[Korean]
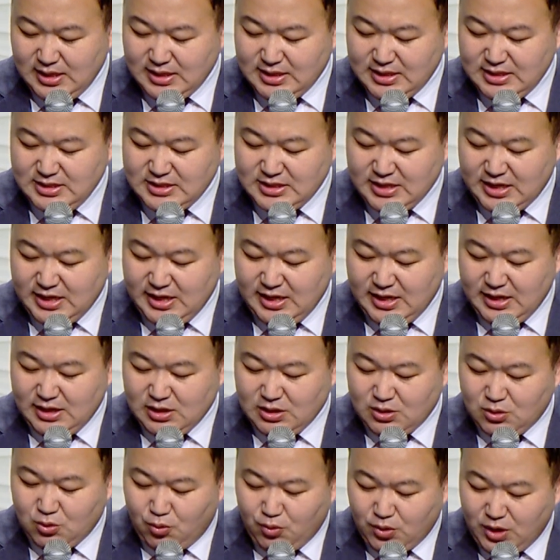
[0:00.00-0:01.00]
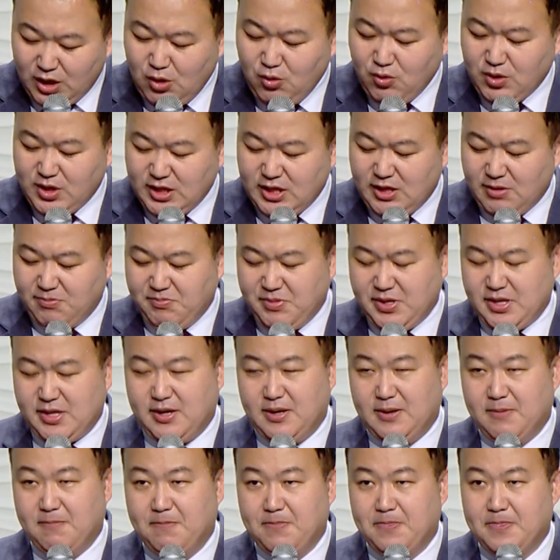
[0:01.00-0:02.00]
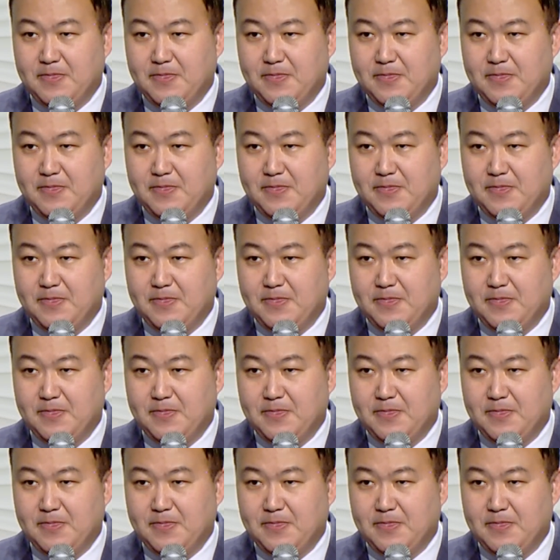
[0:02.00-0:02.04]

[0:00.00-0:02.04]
이제 돌아오게 됩니다.